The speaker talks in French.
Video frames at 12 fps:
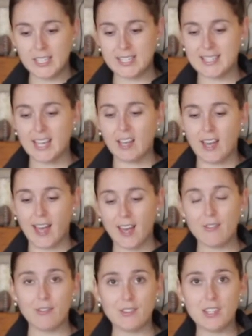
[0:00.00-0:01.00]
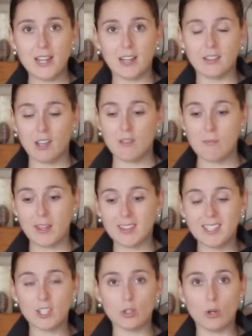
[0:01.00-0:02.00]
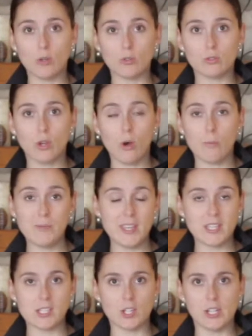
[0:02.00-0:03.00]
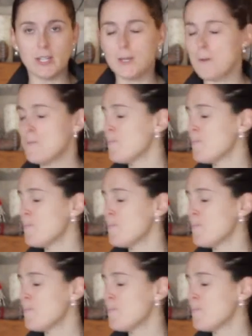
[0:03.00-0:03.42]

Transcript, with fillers: qui sert à raffiner la taille et à tenir ton tronc bien solide.